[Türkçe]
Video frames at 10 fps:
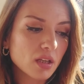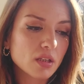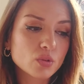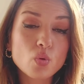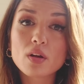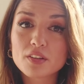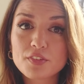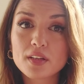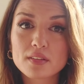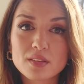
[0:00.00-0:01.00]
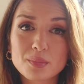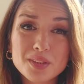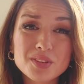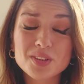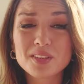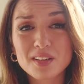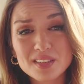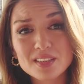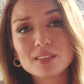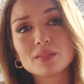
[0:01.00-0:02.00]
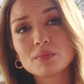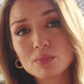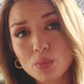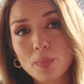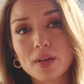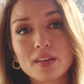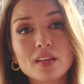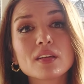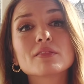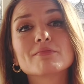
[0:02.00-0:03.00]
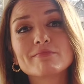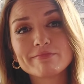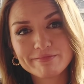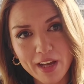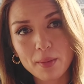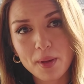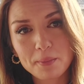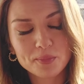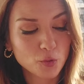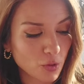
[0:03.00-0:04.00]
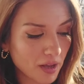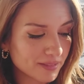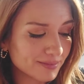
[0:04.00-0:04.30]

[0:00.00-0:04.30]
Ee, şu anki fiyatlarına bakınca Nars'ın bu parayı vermem. Günah.